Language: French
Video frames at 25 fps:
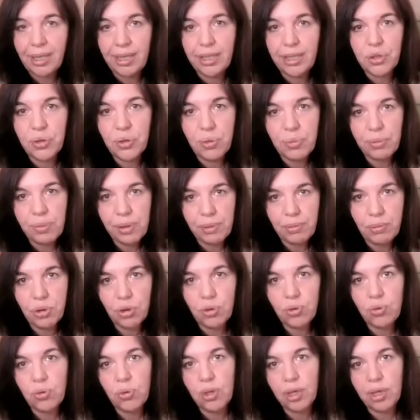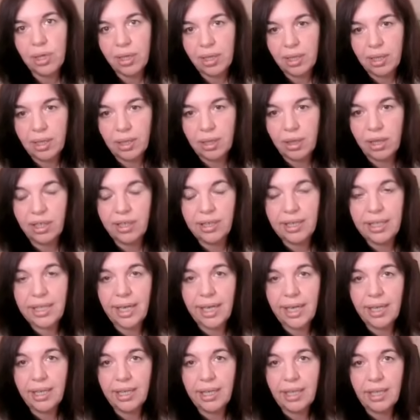Et ce même jour, un
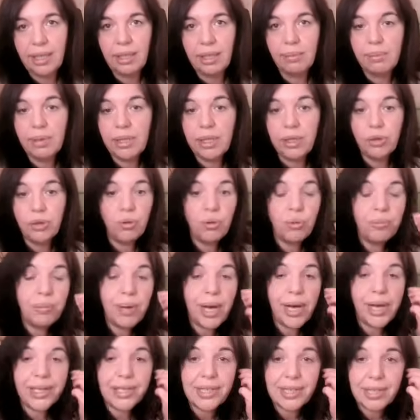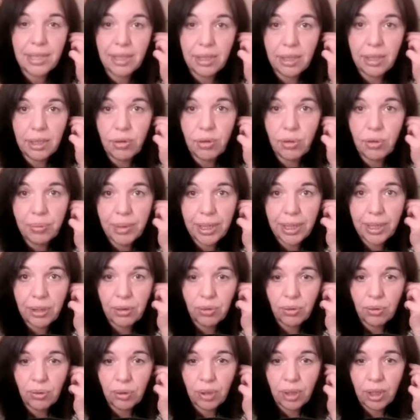carré ben, de Mars et de
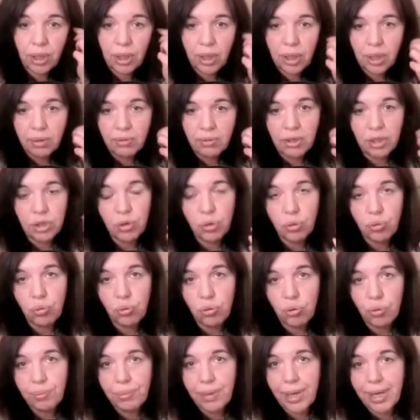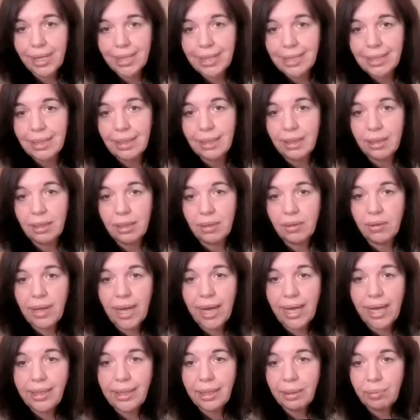Mercure, enfin, surtout de Mars
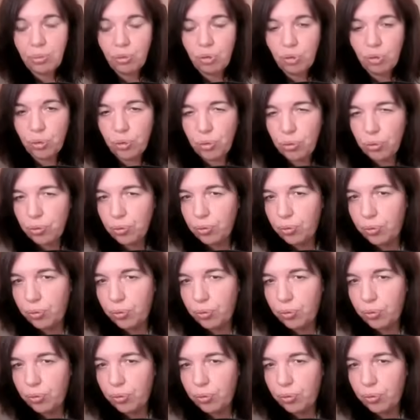à Neptune.